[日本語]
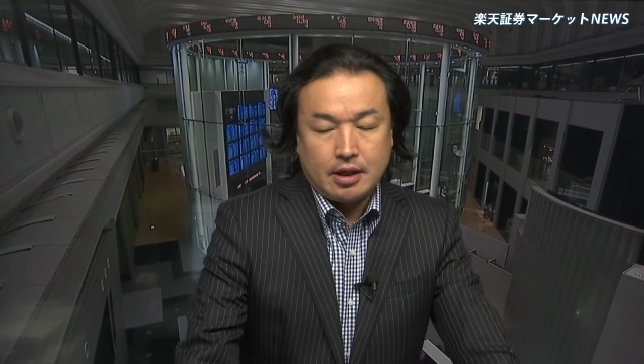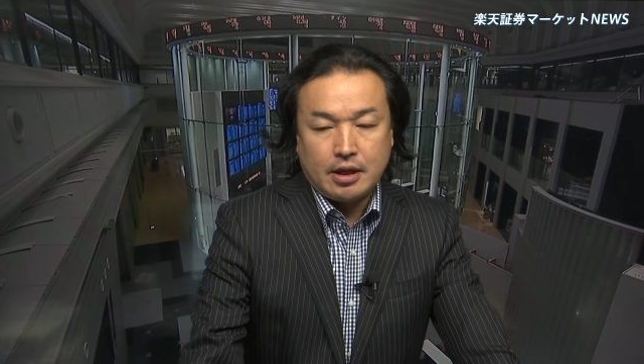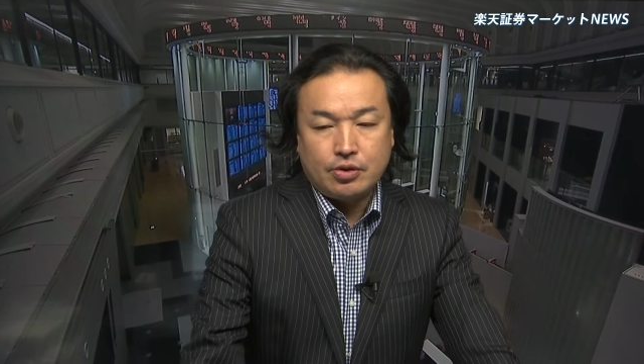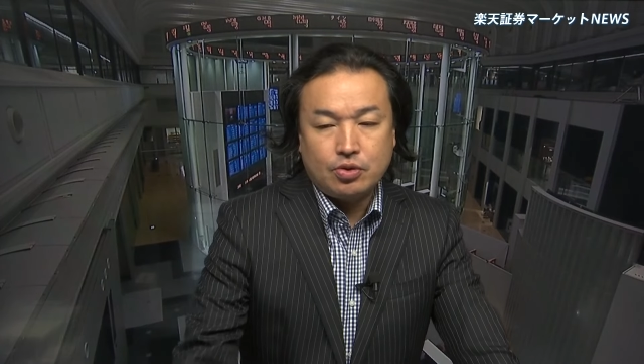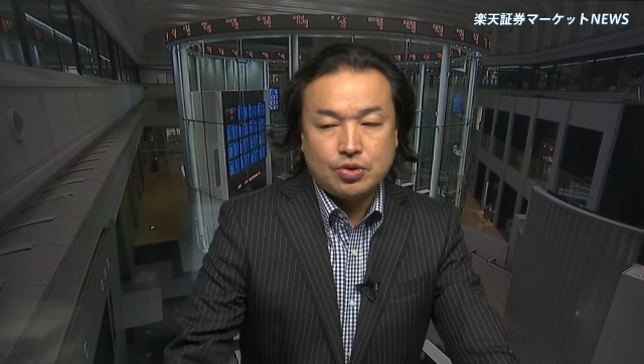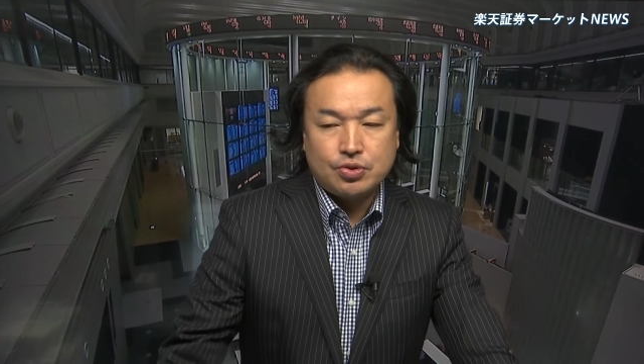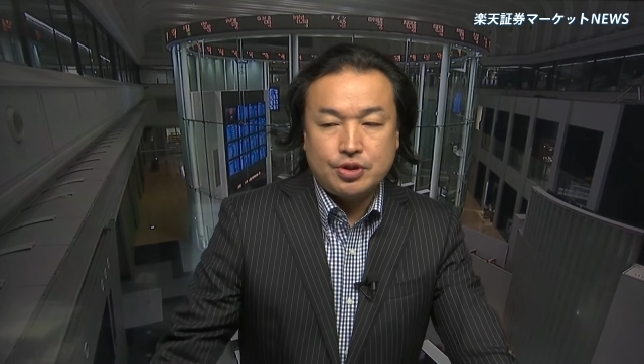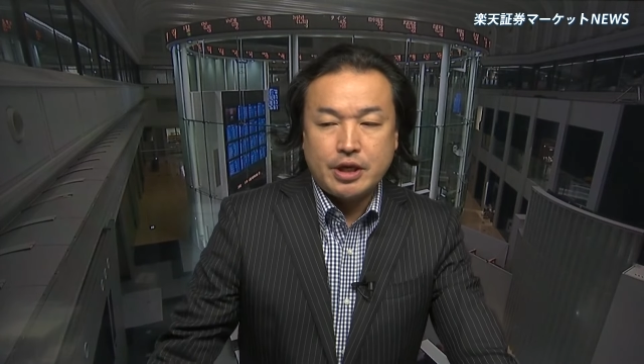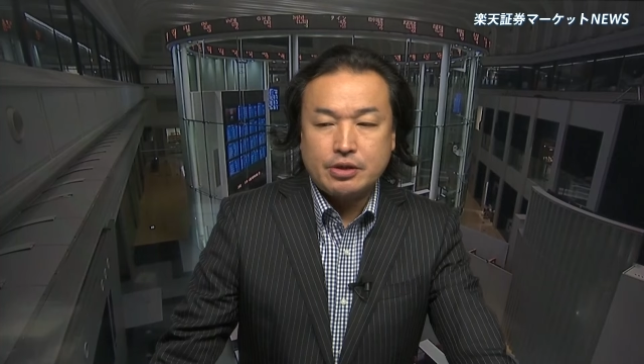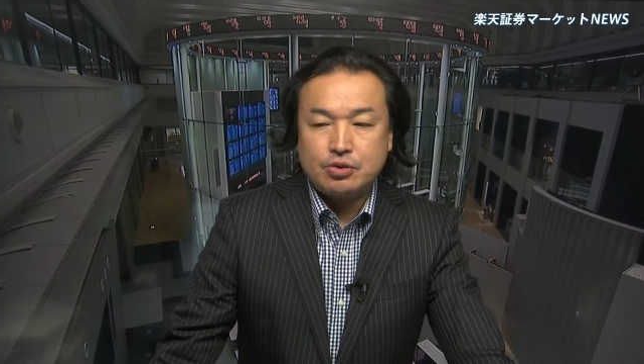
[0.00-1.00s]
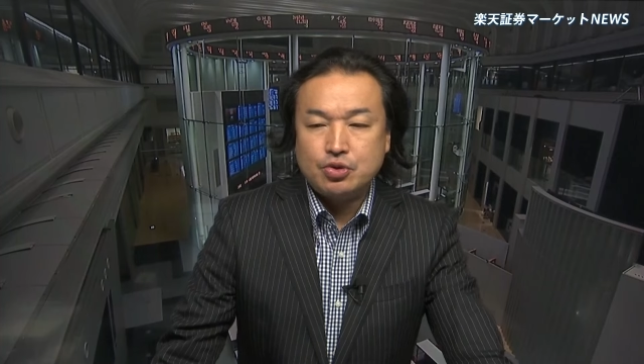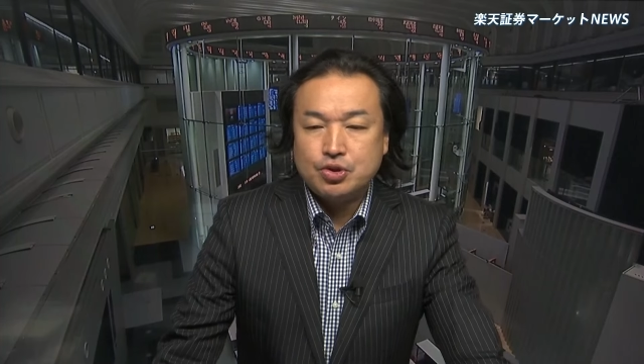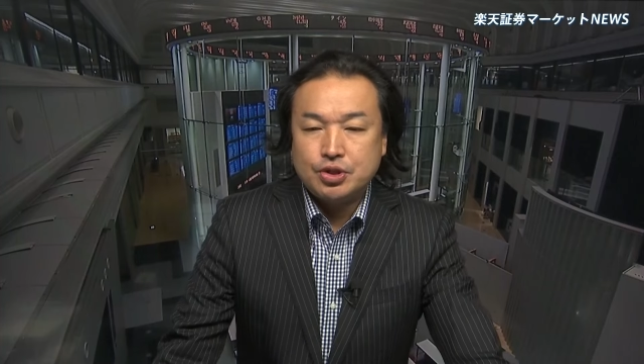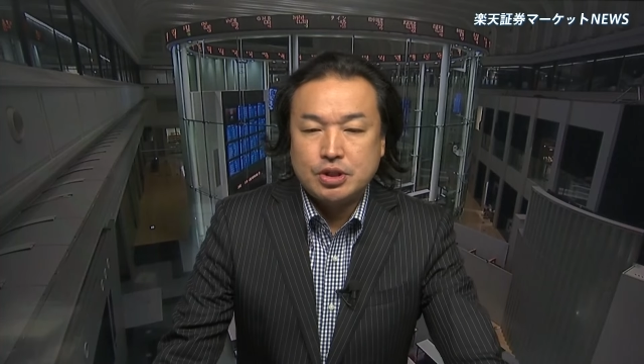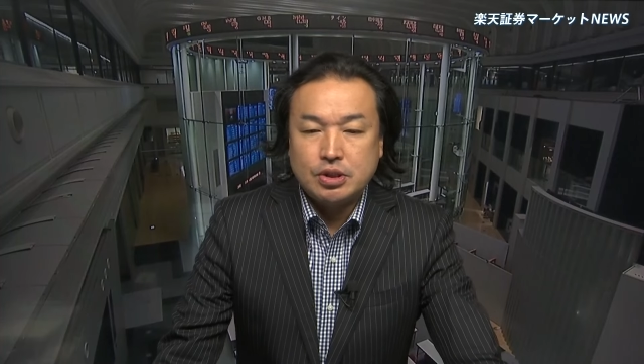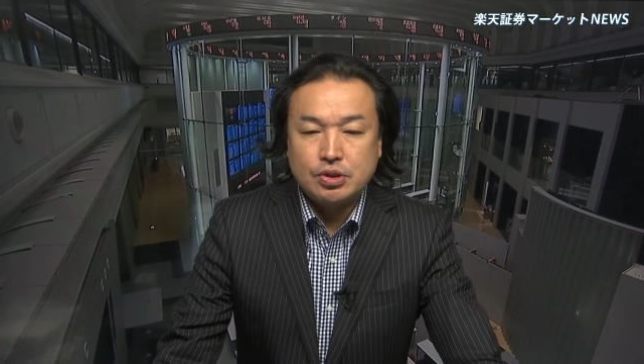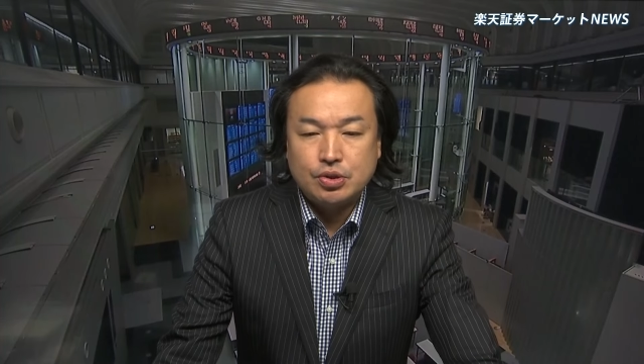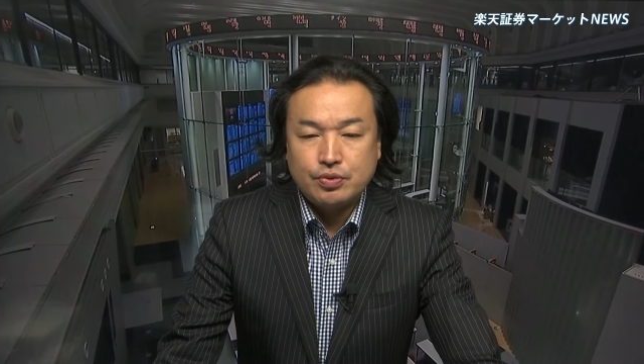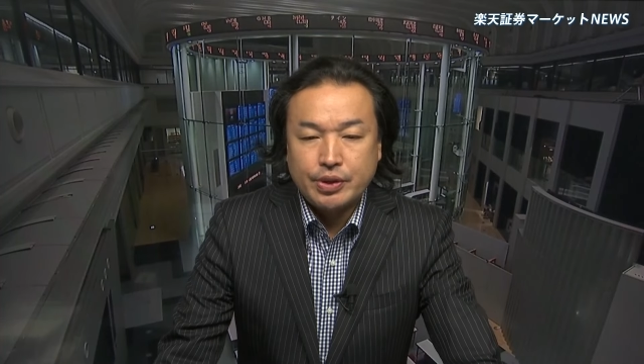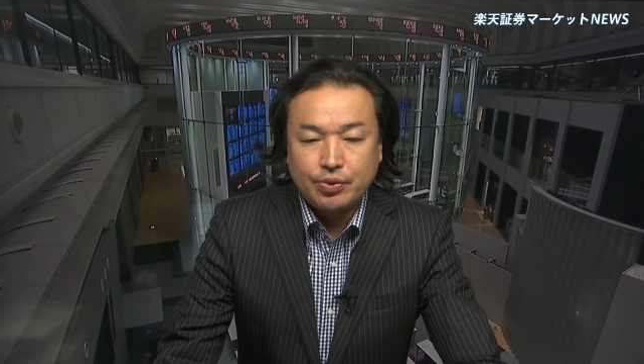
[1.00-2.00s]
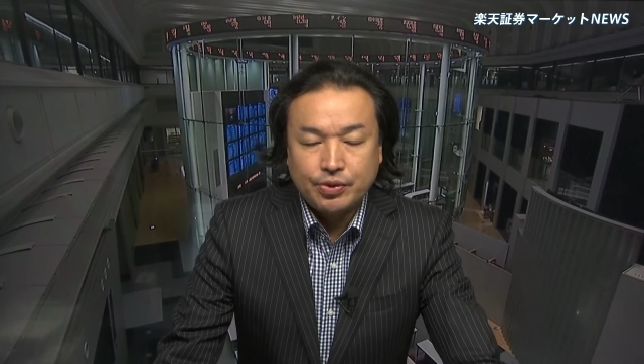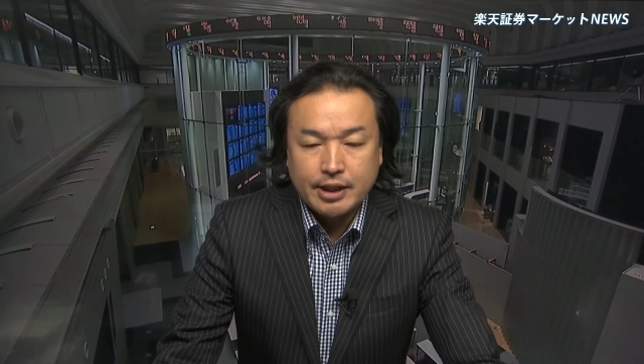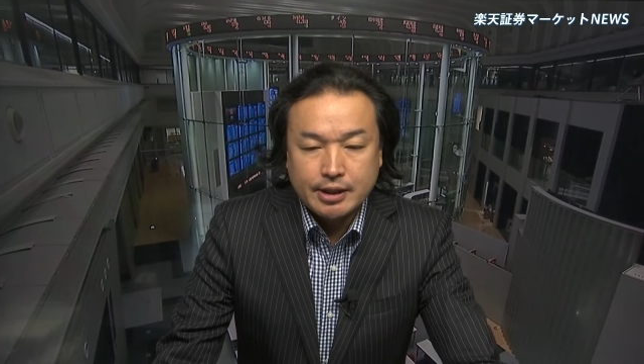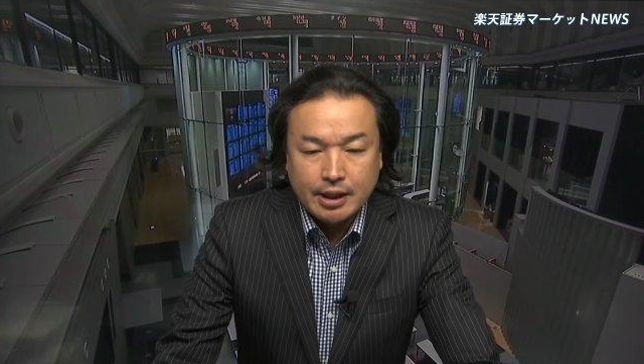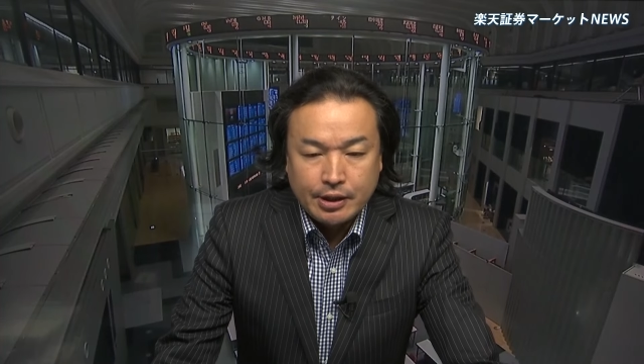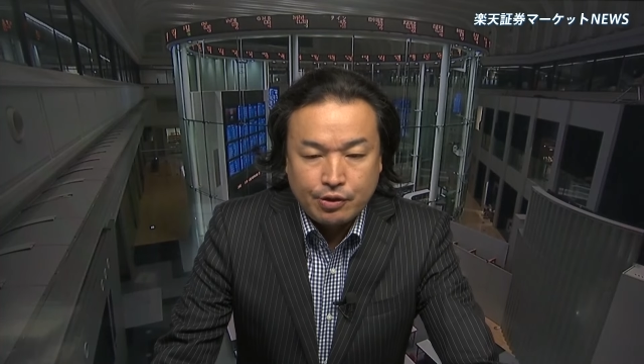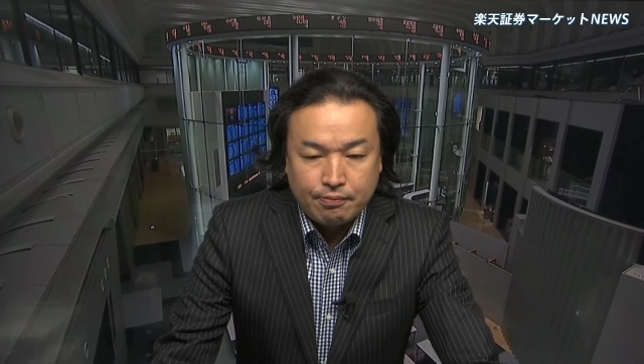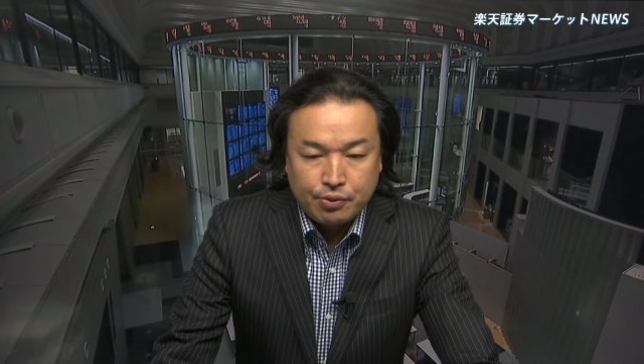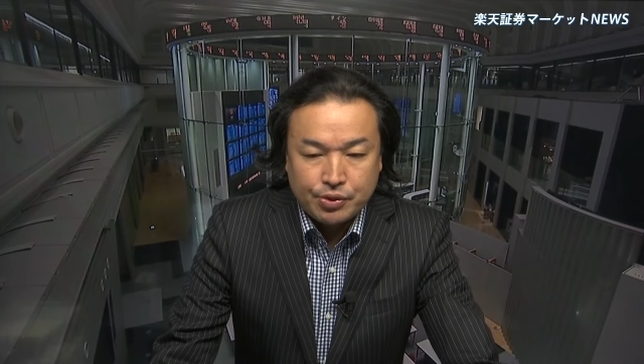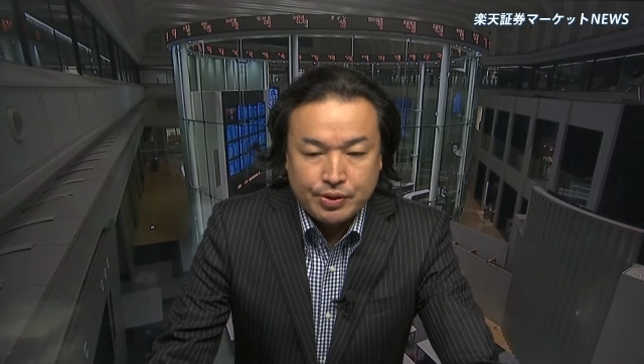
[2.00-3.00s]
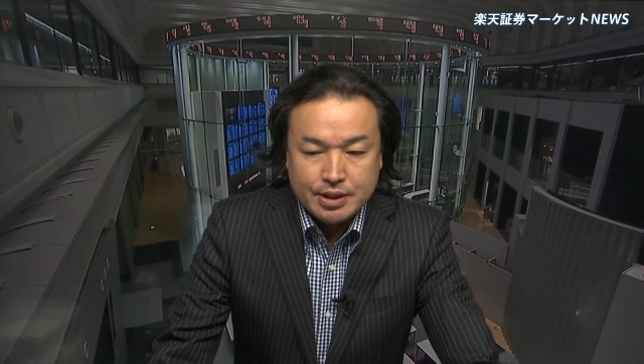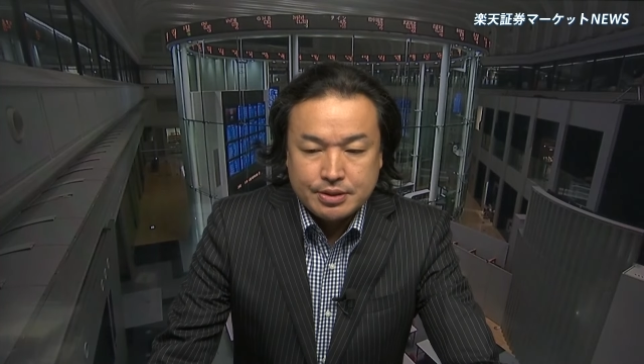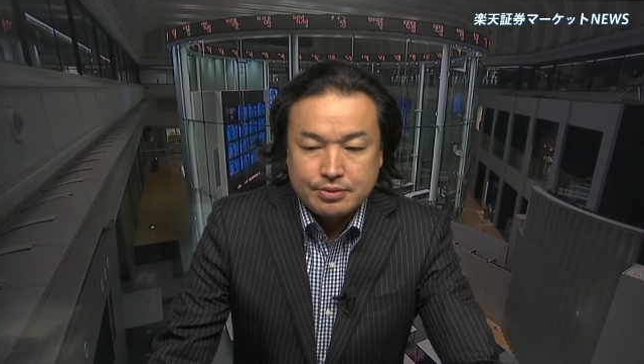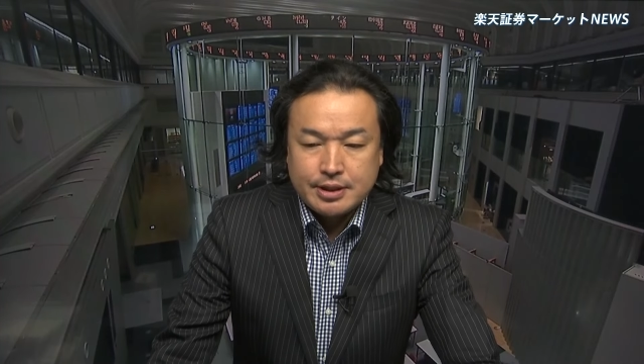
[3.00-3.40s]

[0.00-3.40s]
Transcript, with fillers: グロース250指数は4.74ポイント安